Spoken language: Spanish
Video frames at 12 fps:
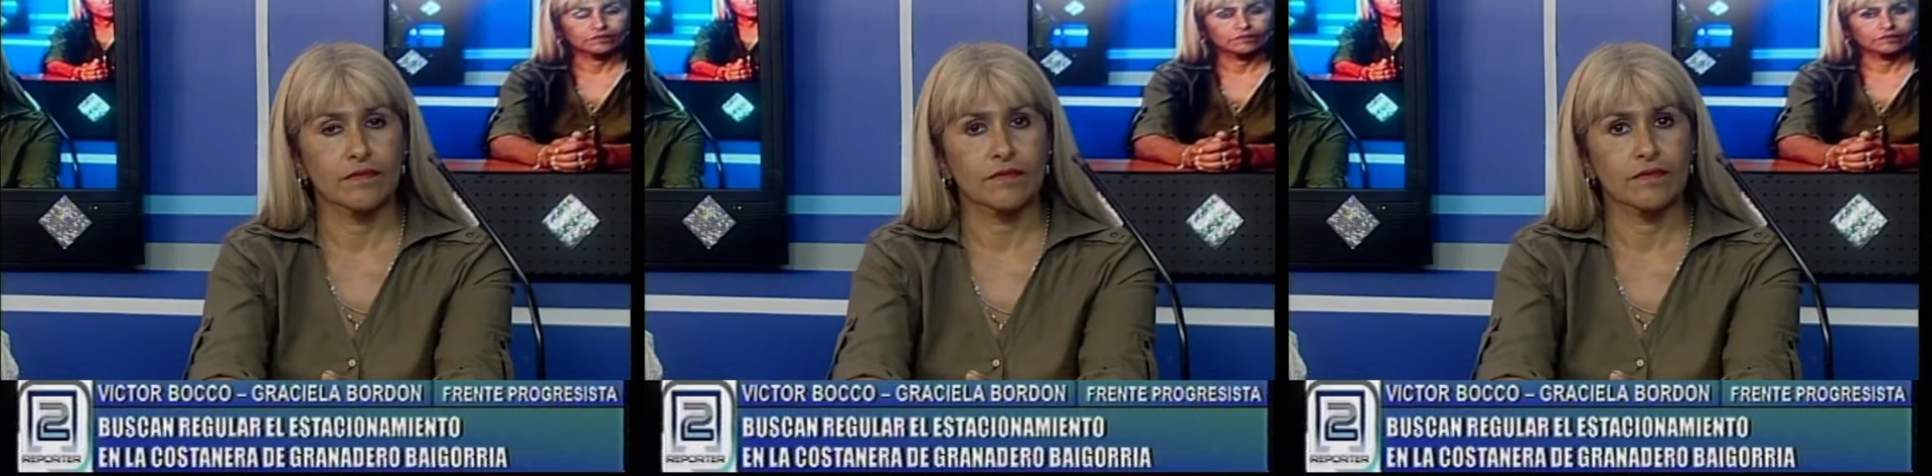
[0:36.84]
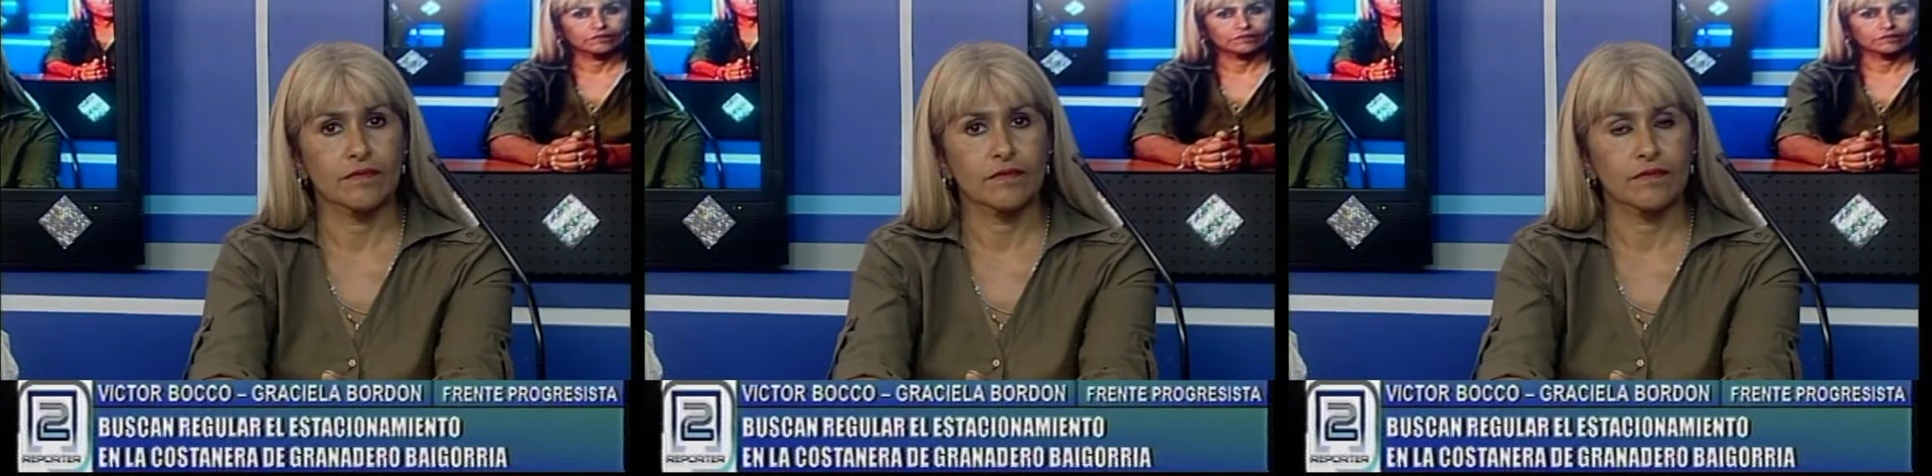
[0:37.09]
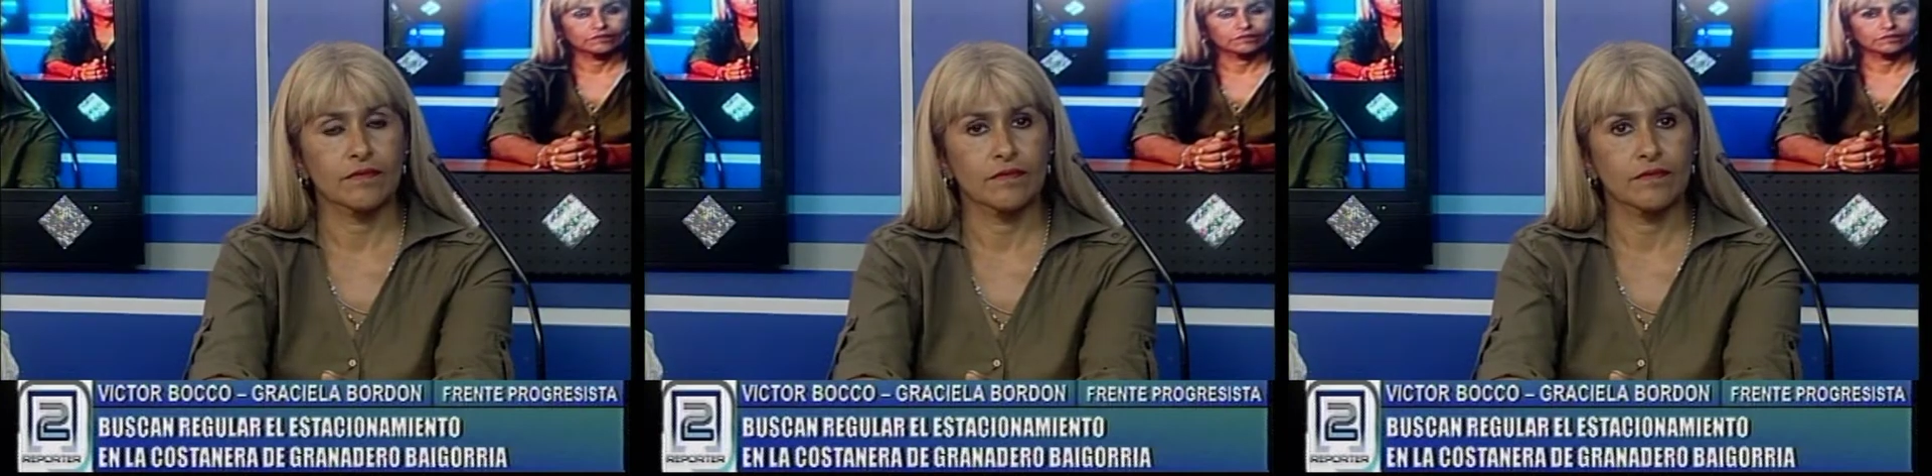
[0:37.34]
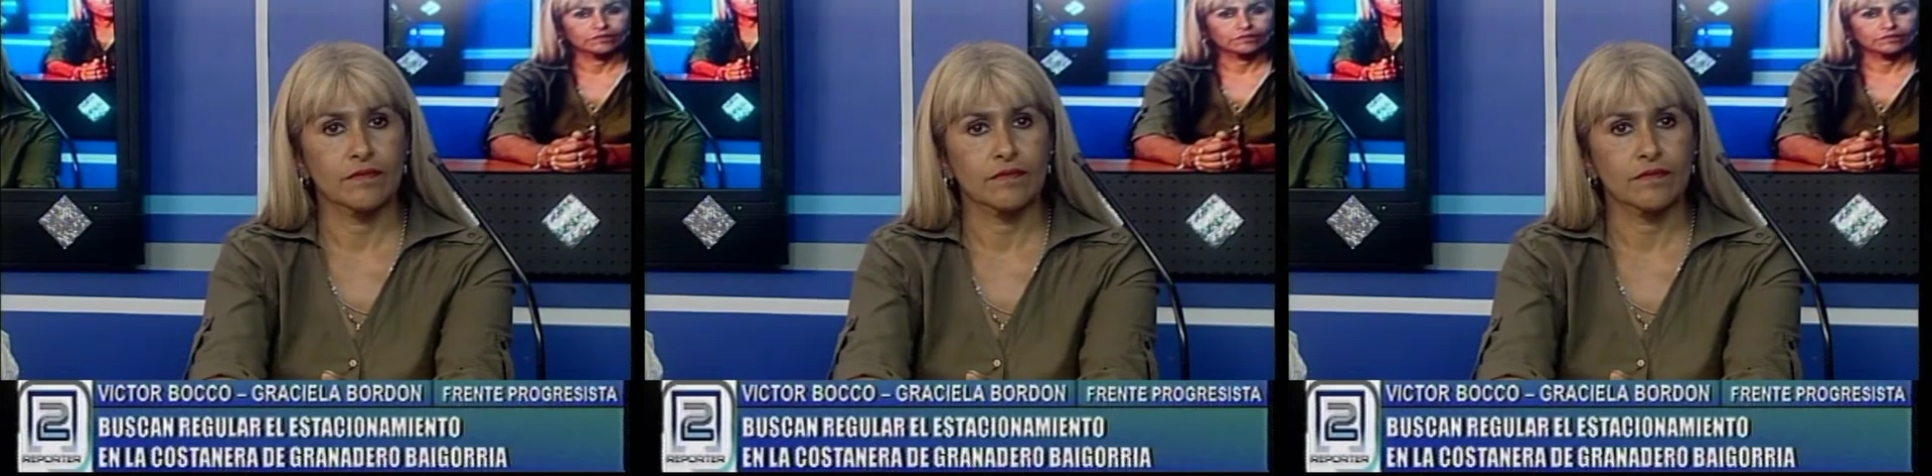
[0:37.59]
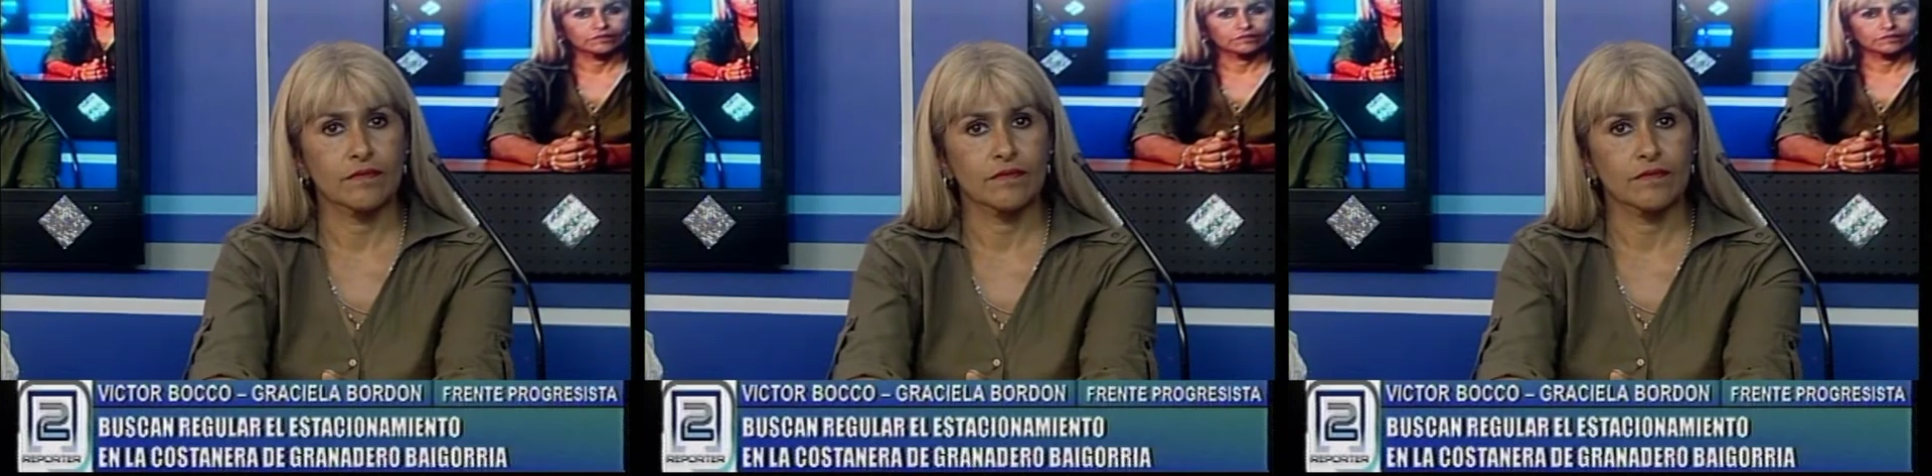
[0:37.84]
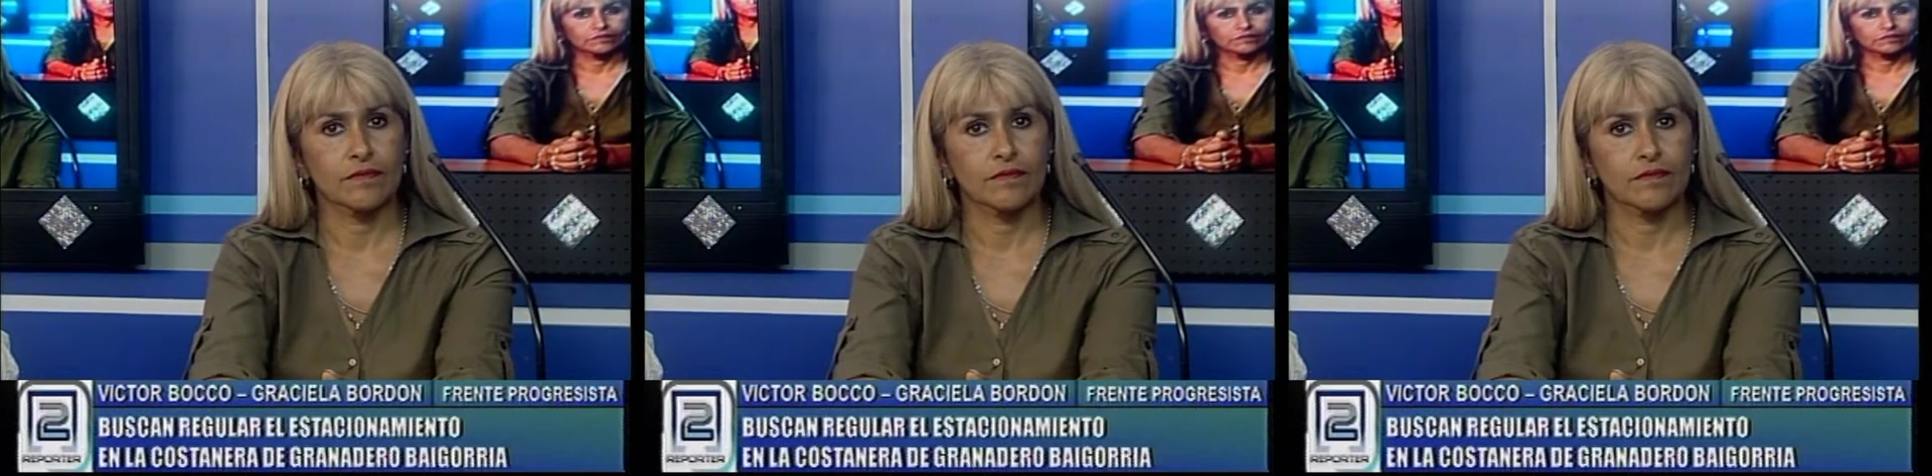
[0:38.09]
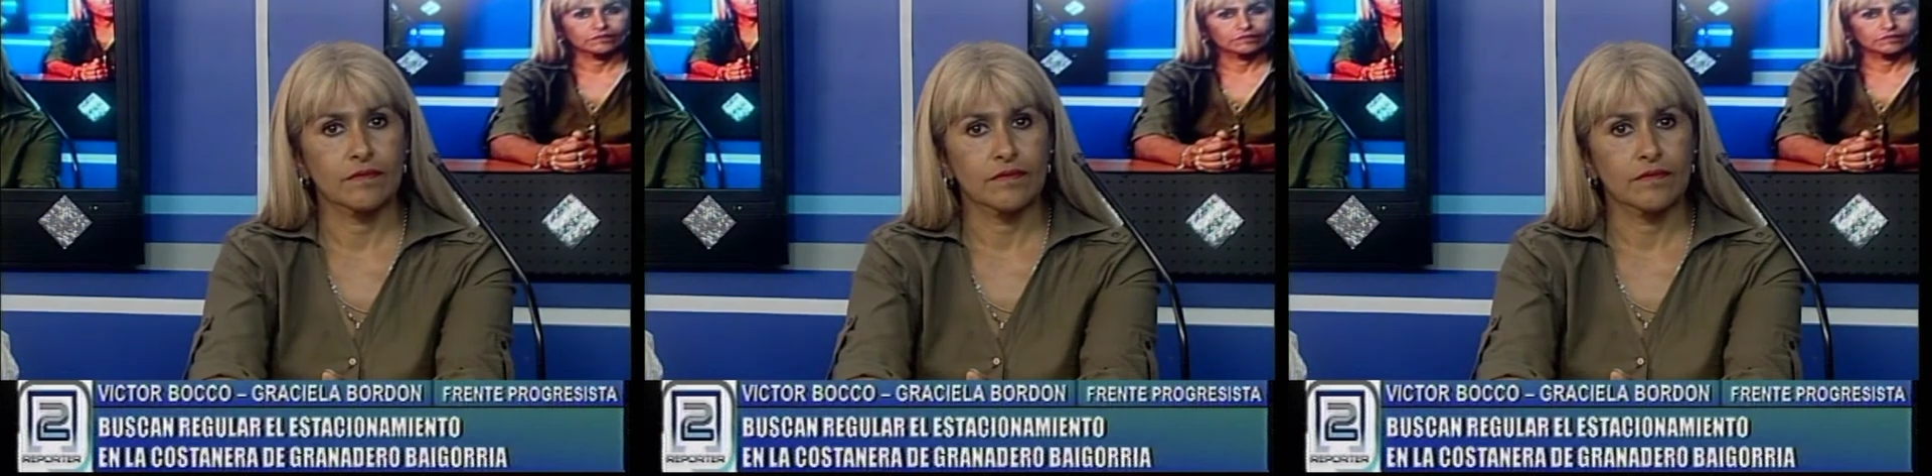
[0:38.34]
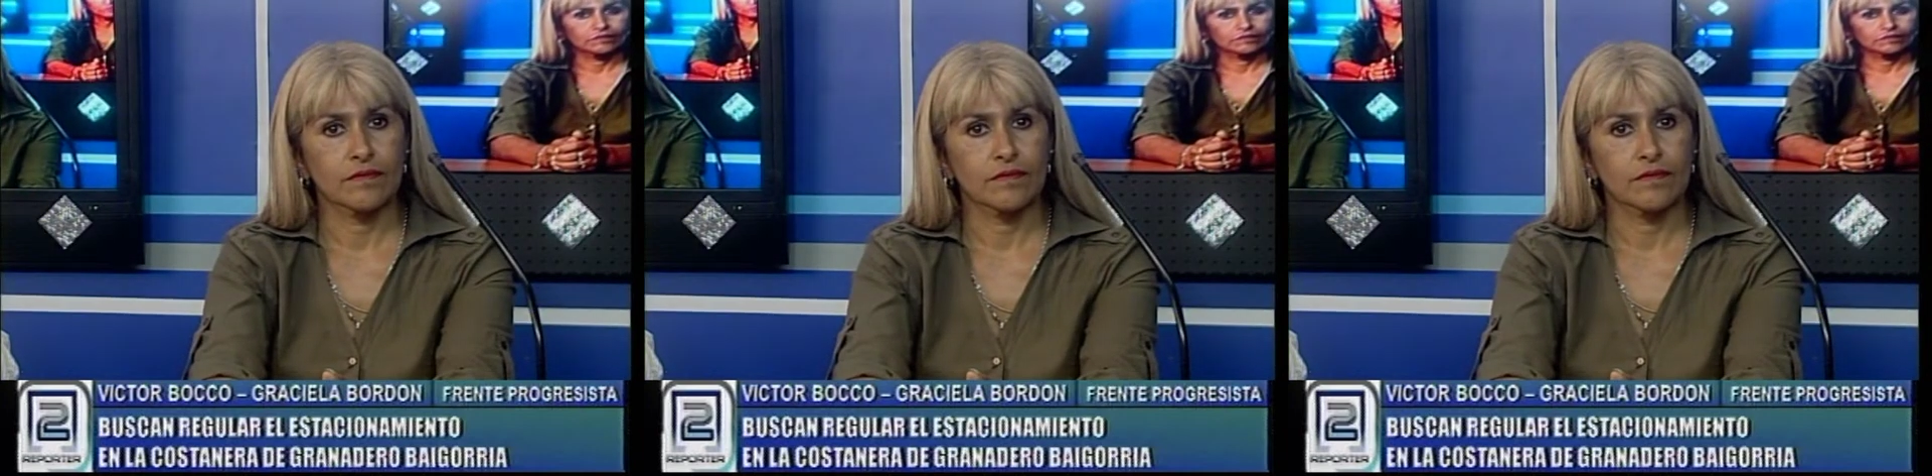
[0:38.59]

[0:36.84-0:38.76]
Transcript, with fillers: de Baigorria para regular